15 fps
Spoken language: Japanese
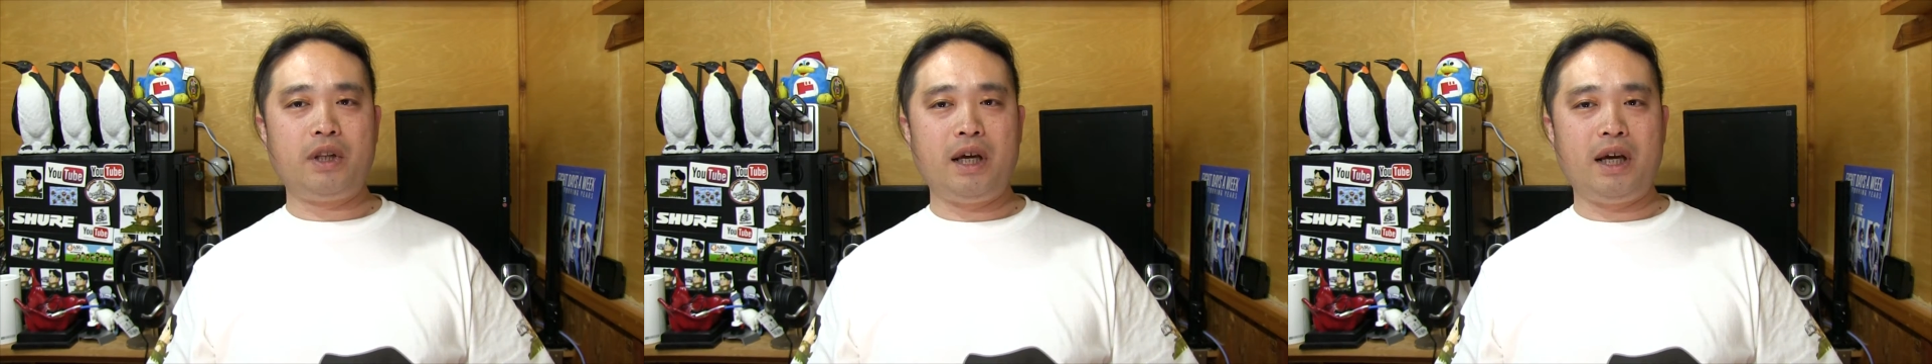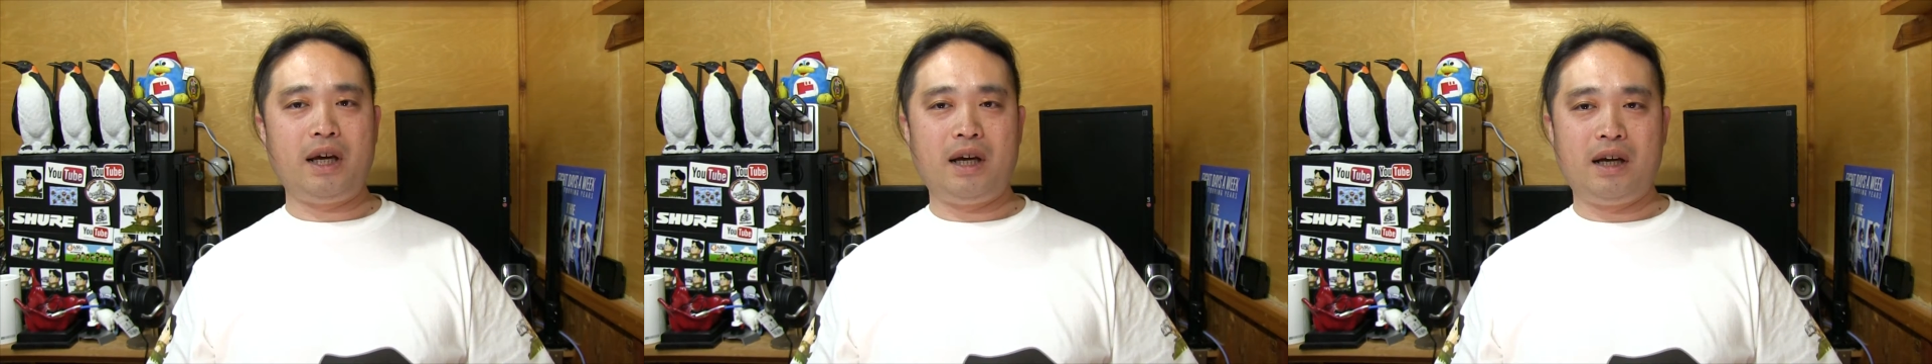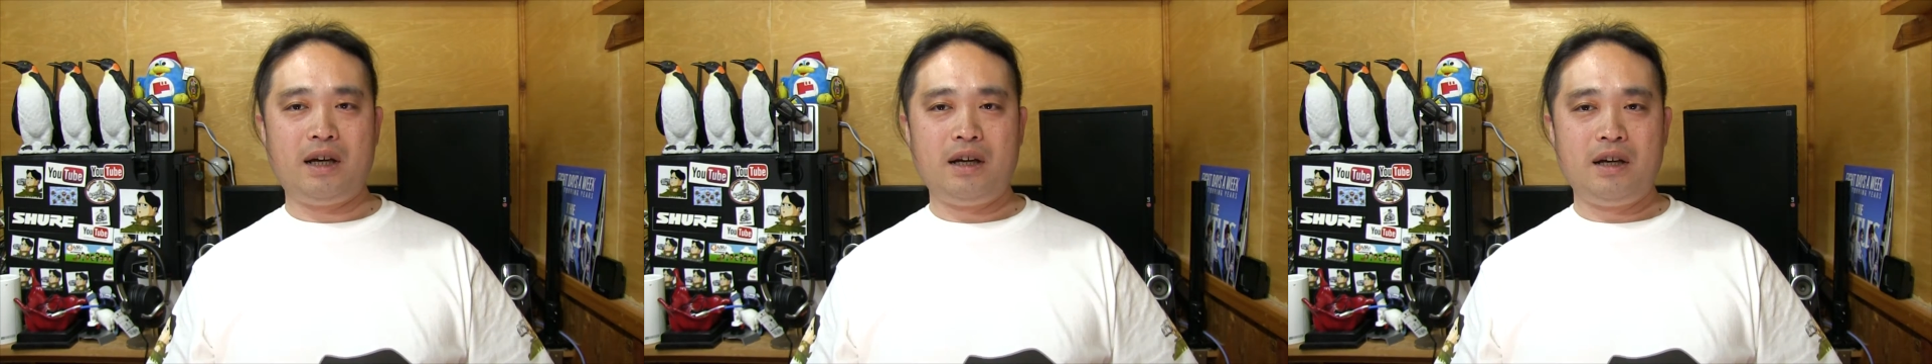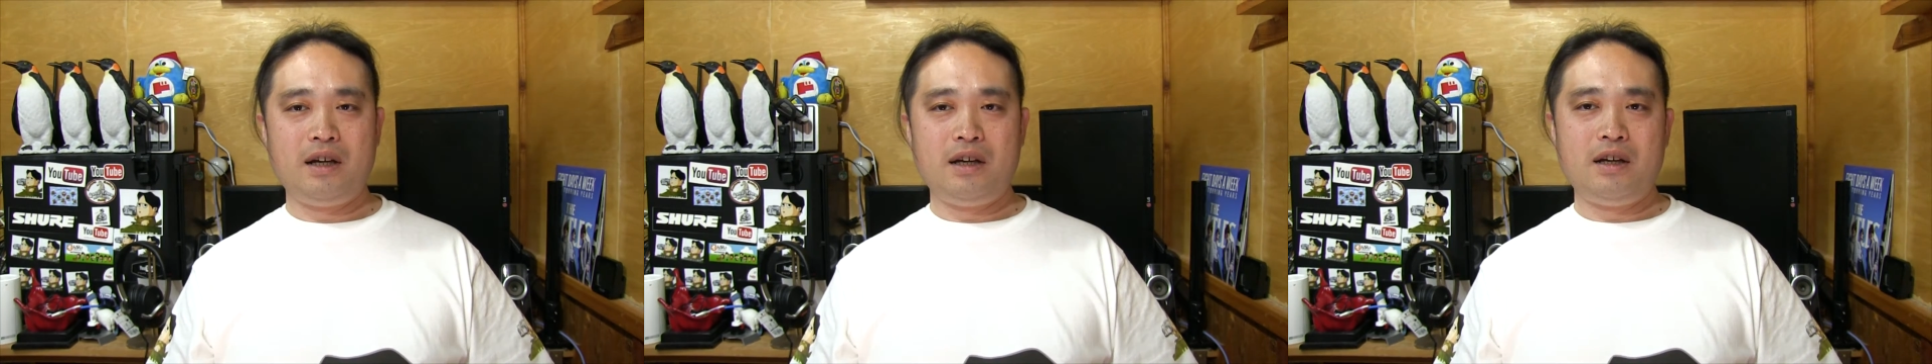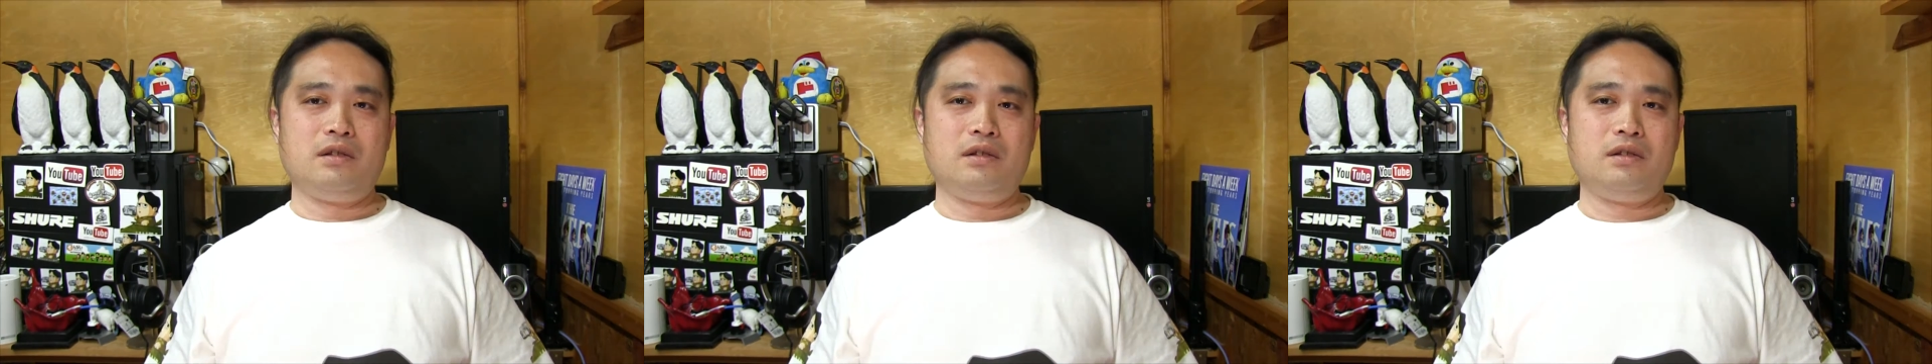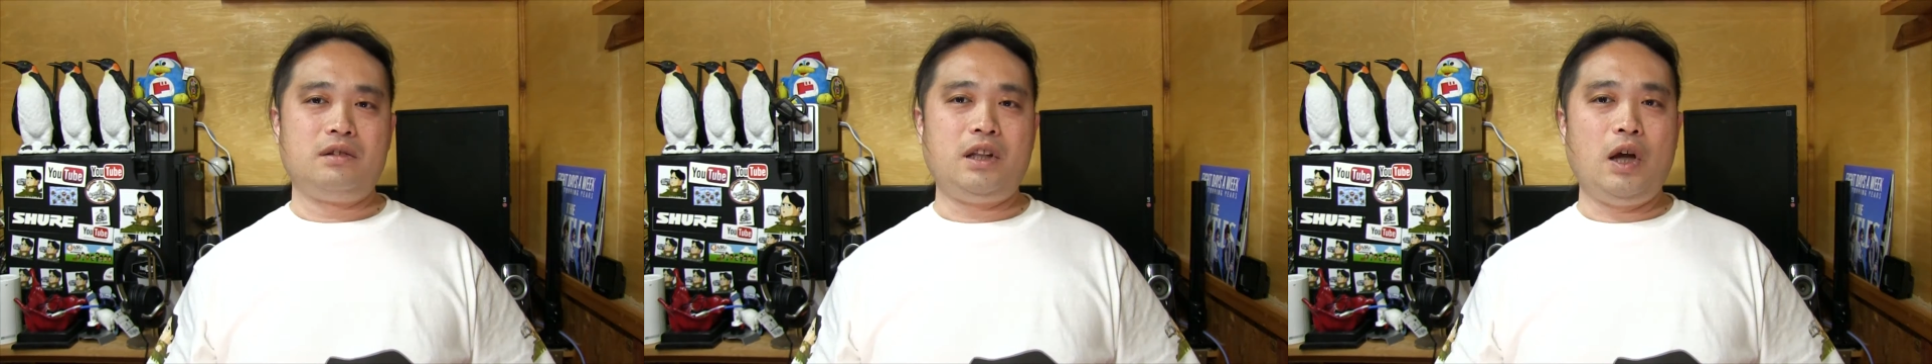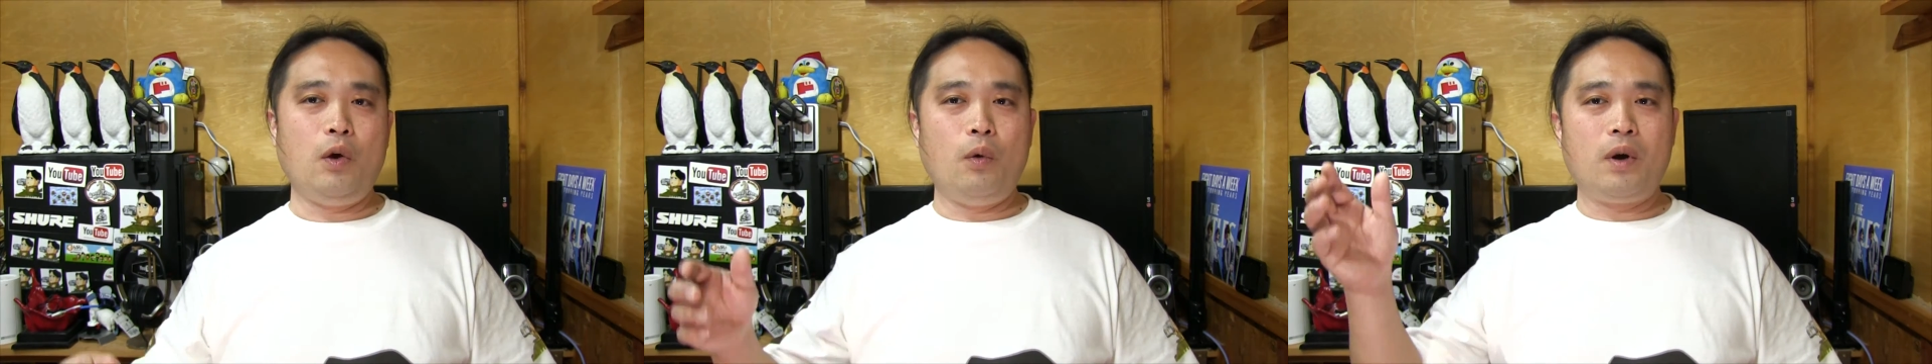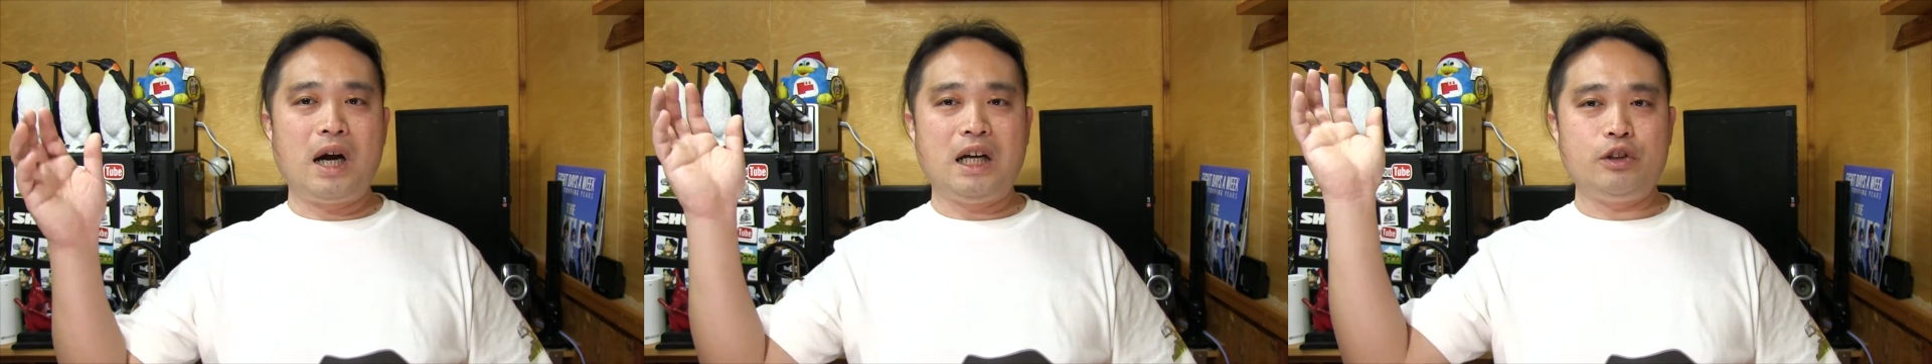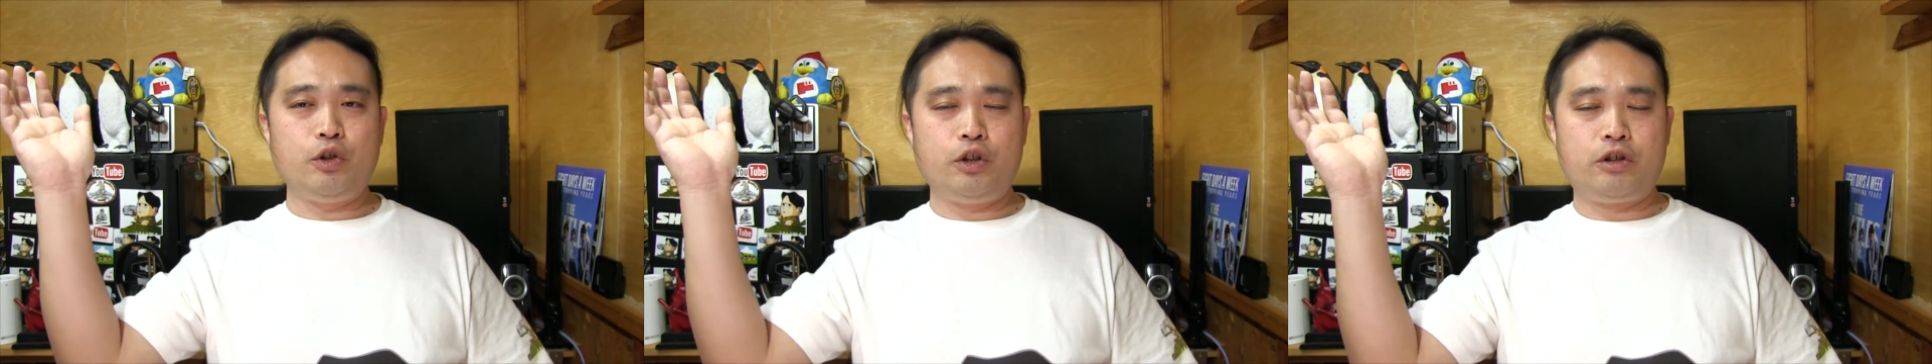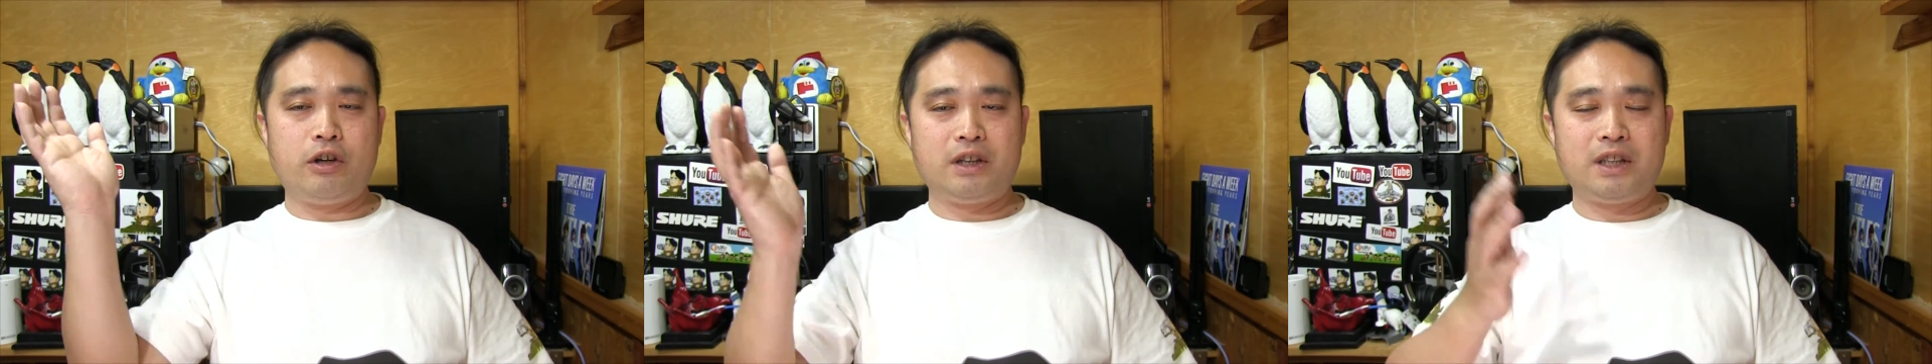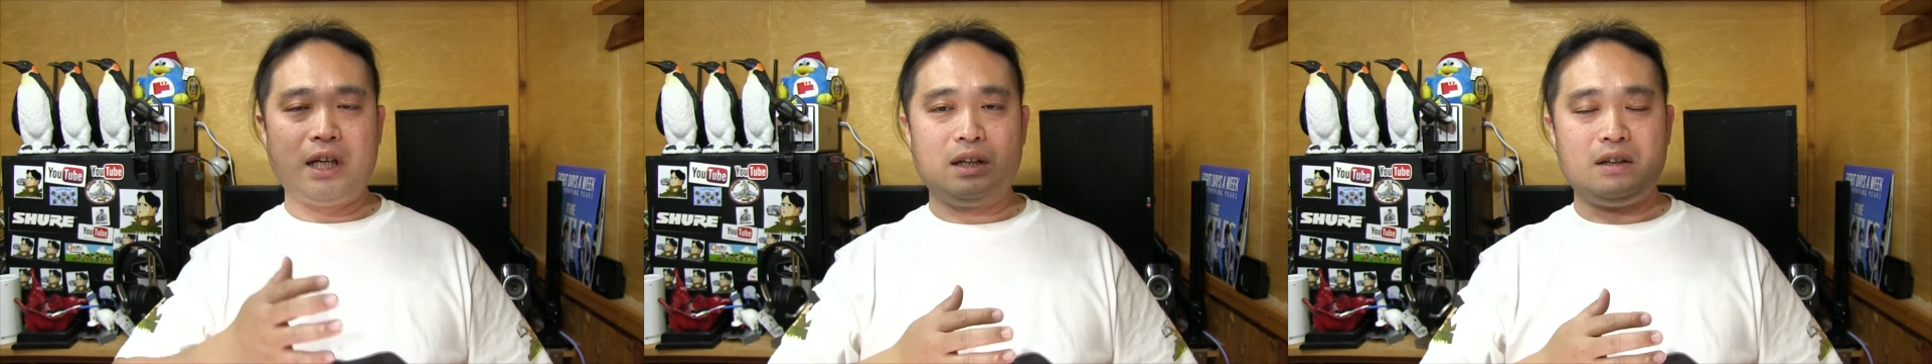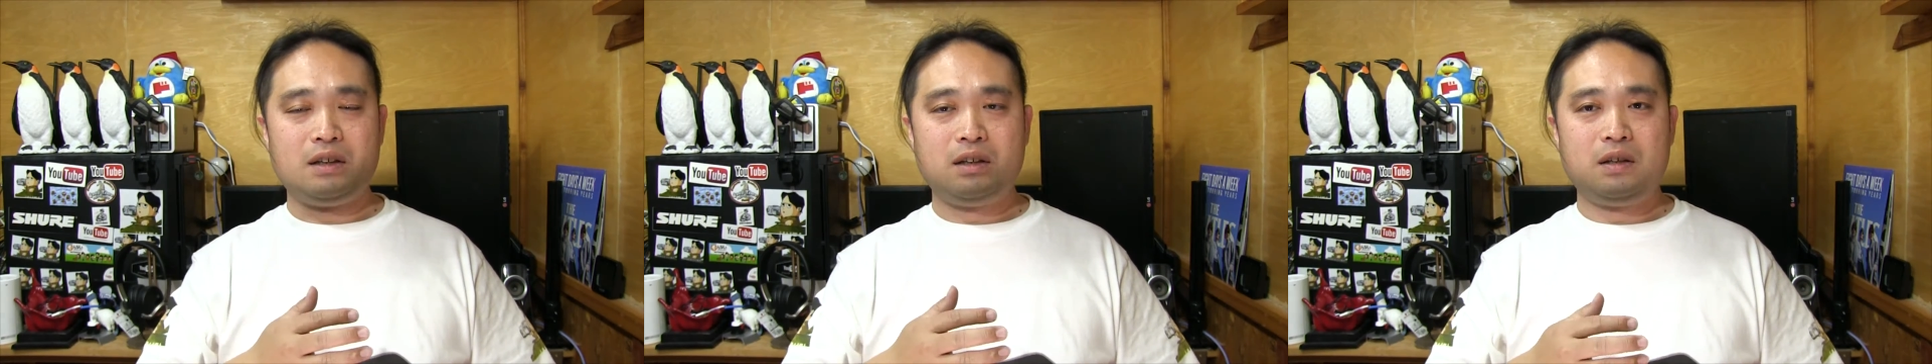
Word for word: で、低音をカットしてください。